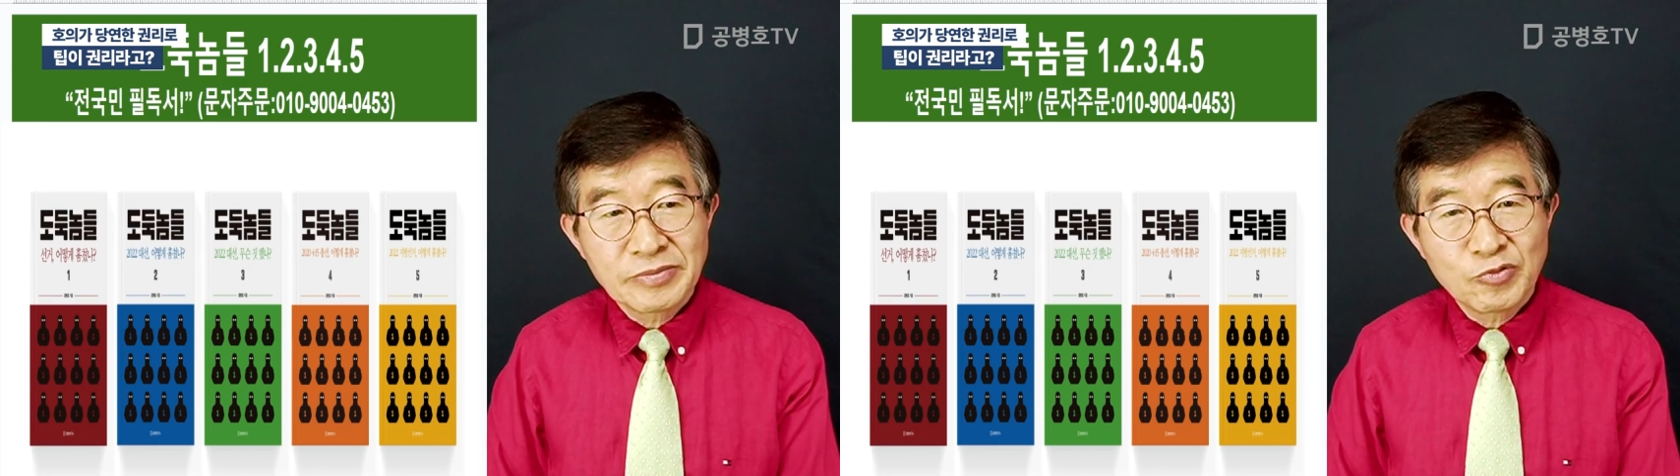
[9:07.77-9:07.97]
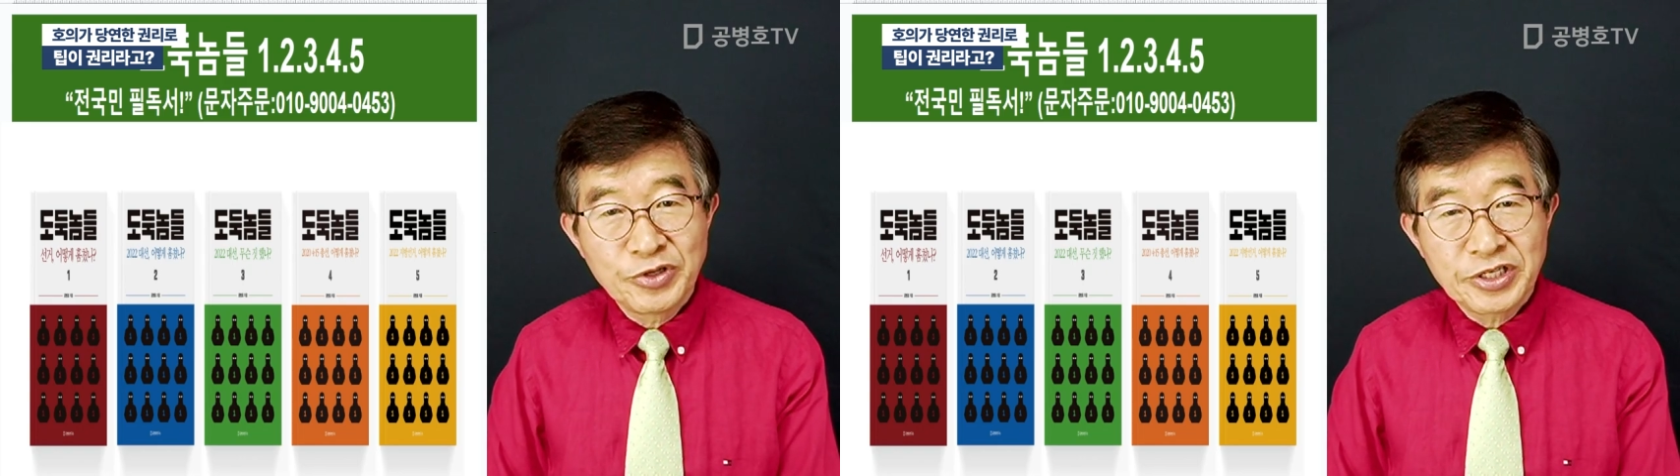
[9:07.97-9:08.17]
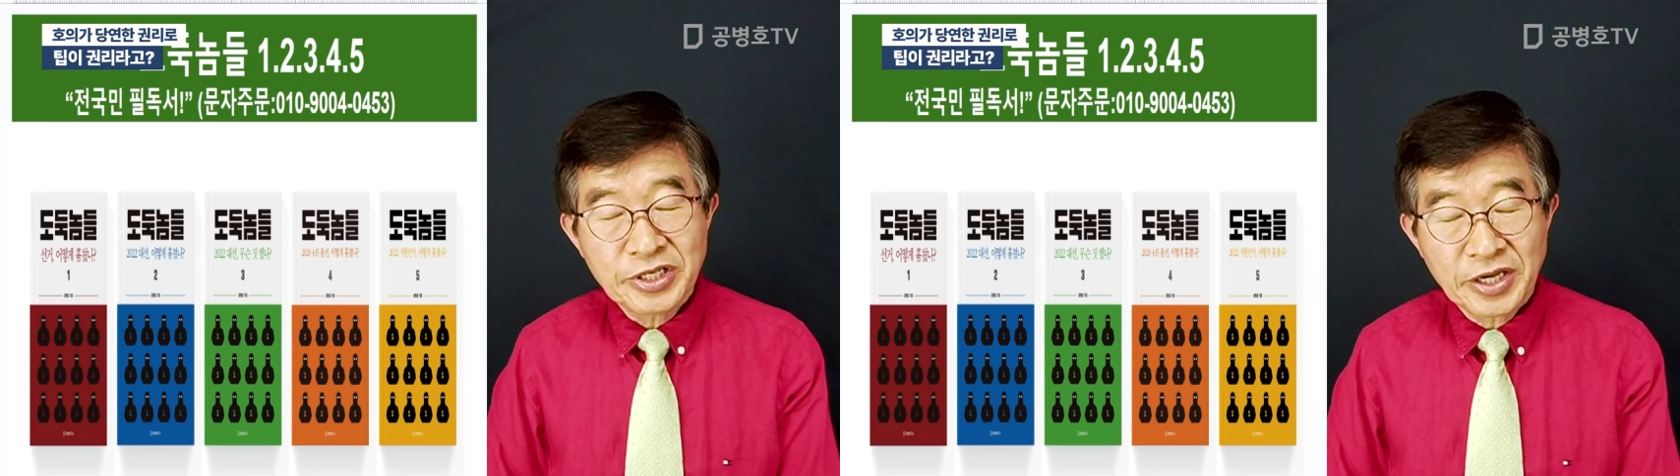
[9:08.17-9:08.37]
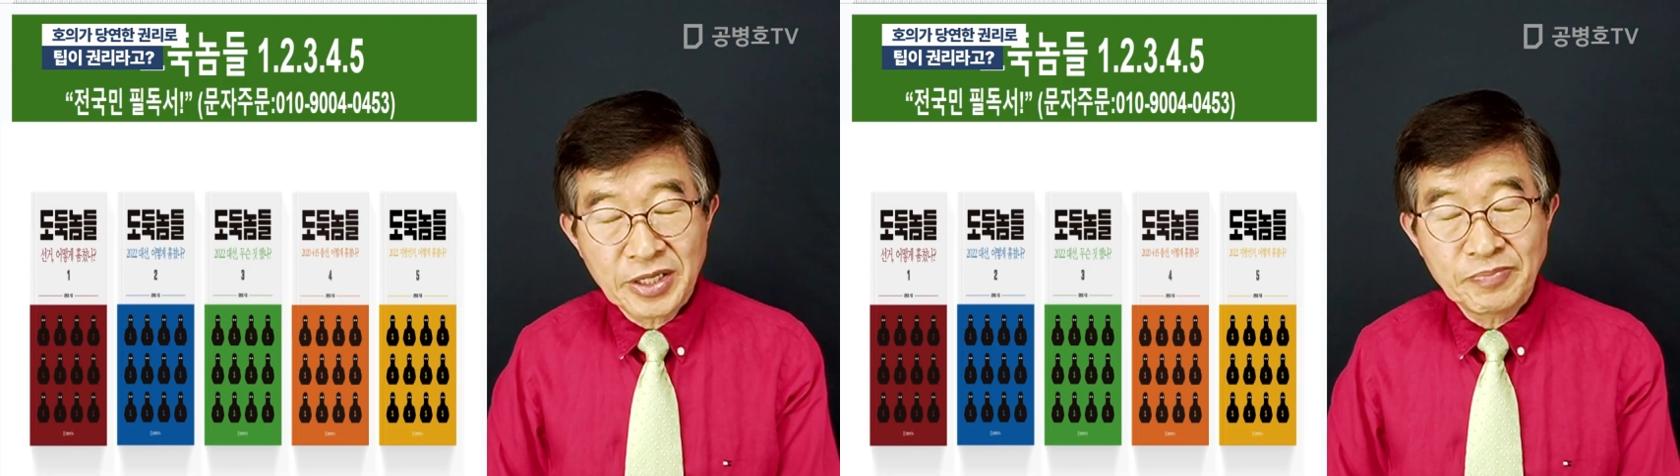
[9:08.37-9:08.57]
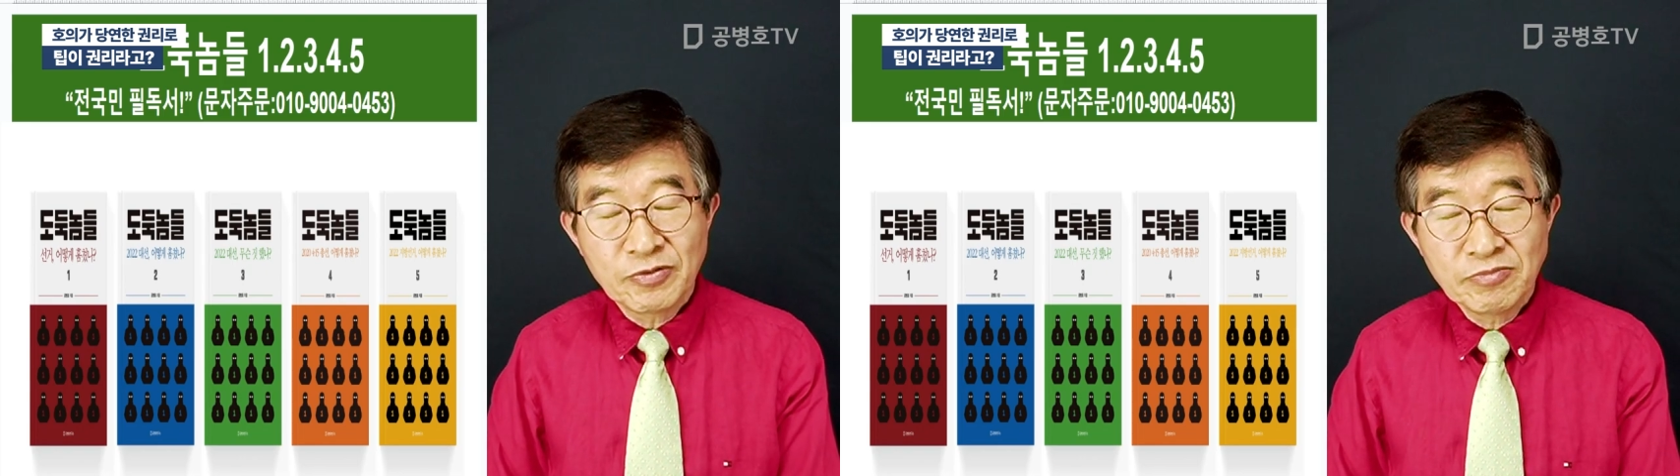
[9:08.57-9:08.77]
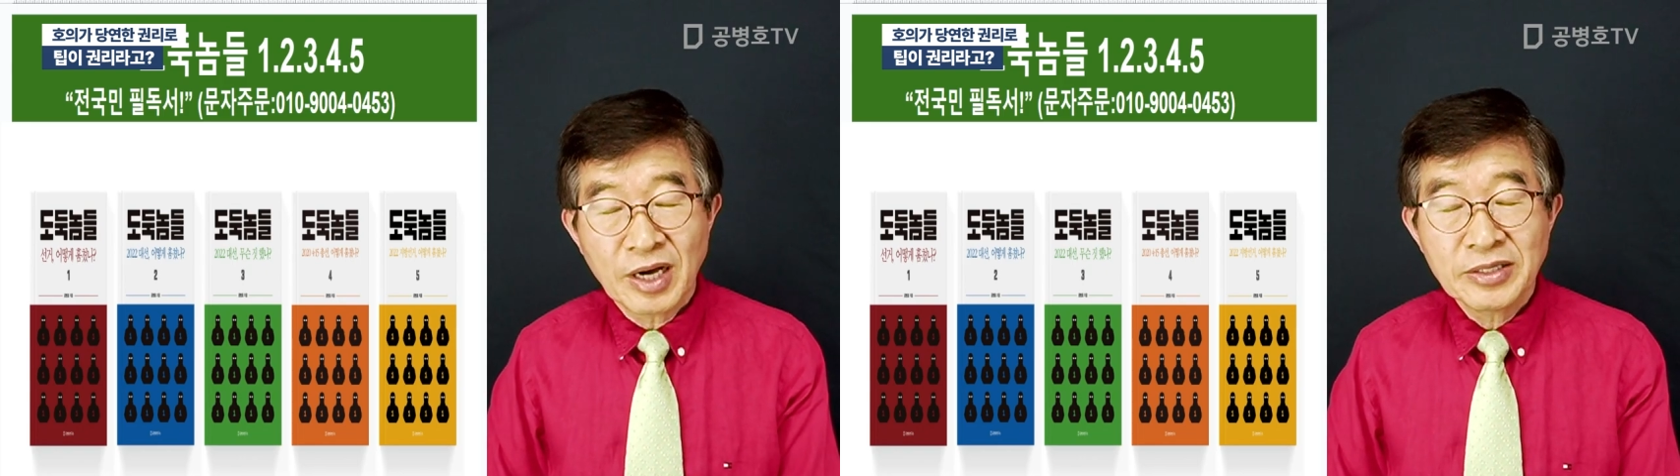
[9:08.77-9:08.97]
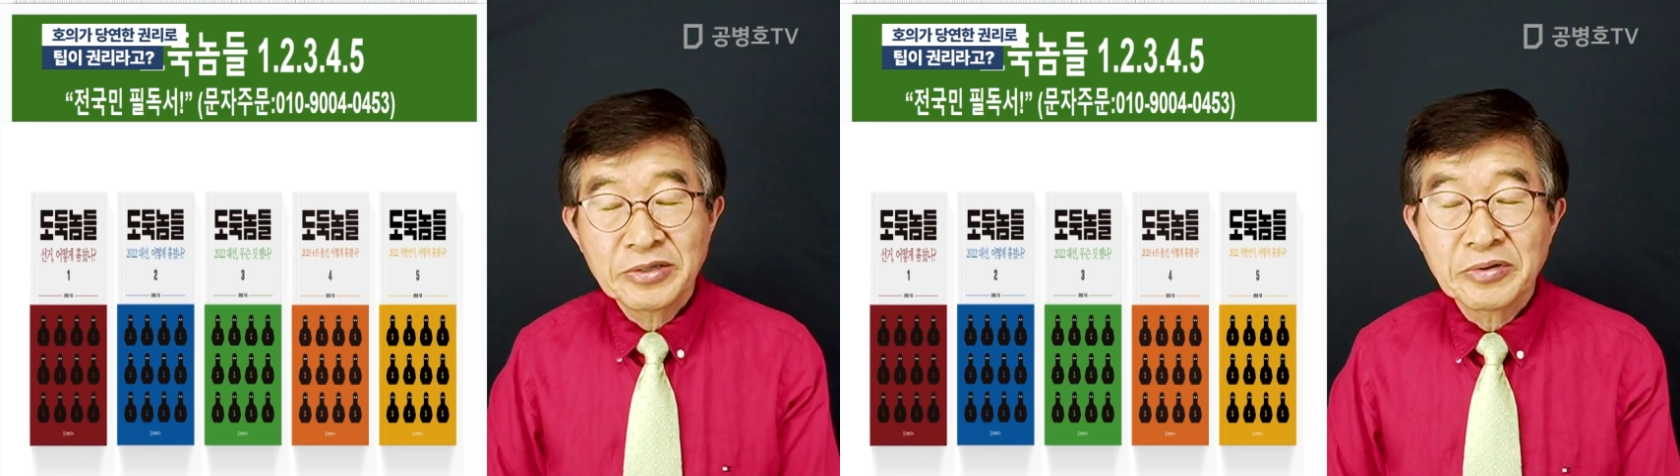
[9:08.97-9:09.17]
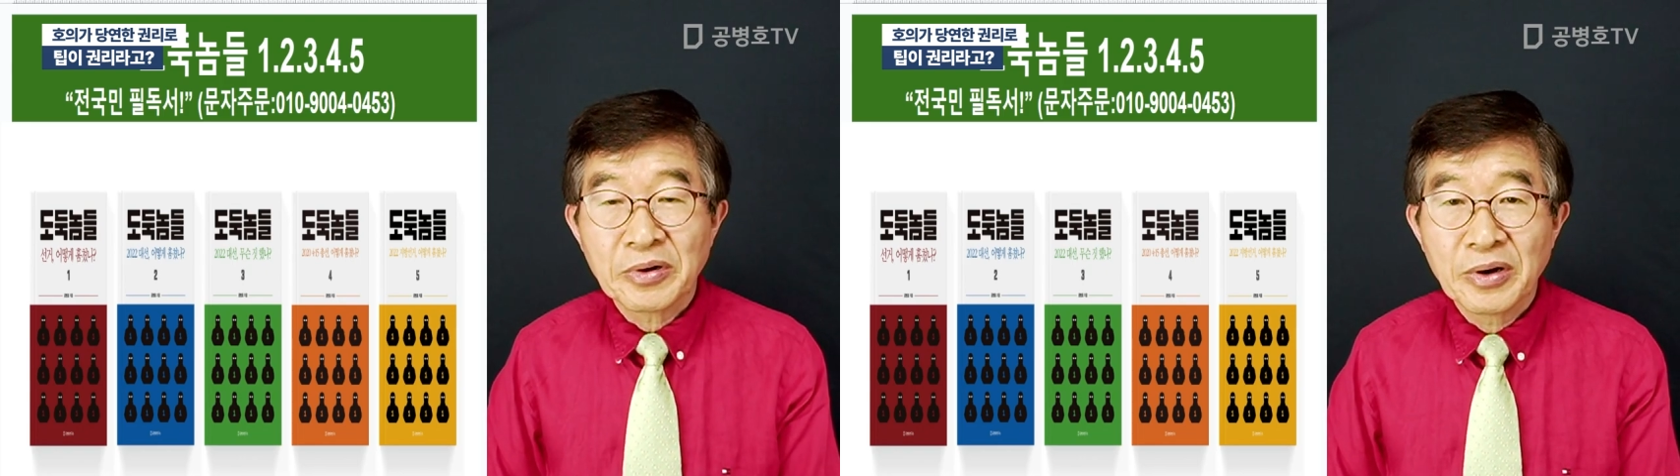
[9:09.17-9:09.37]
우리 세대뿐만
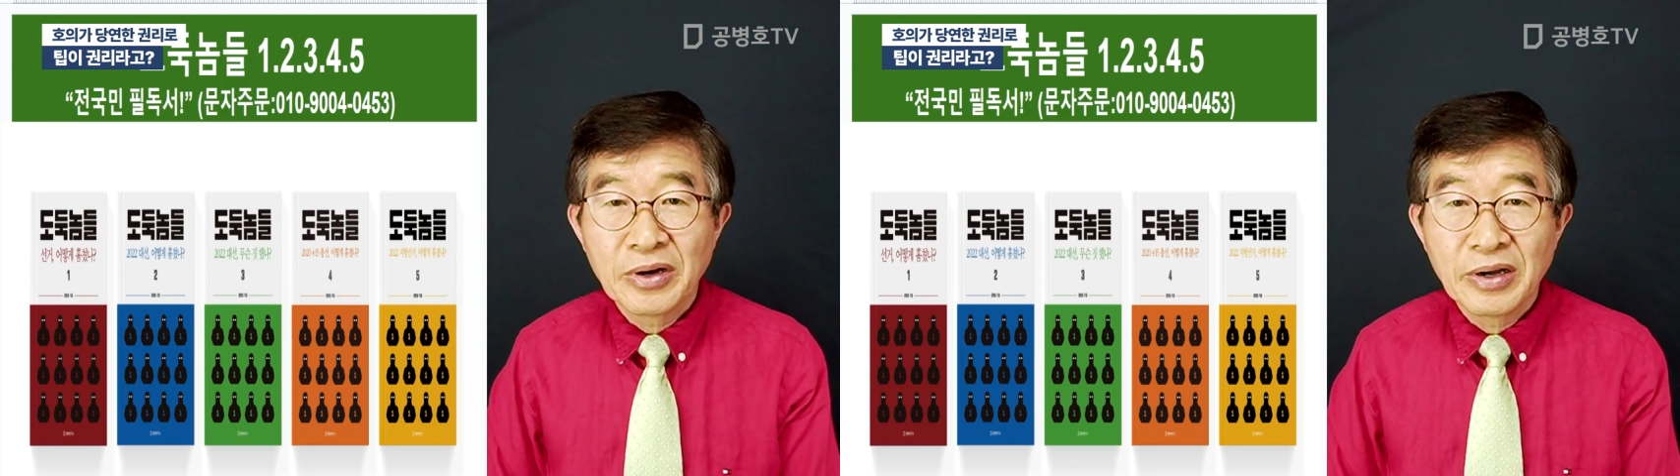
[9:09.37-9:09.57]
아니고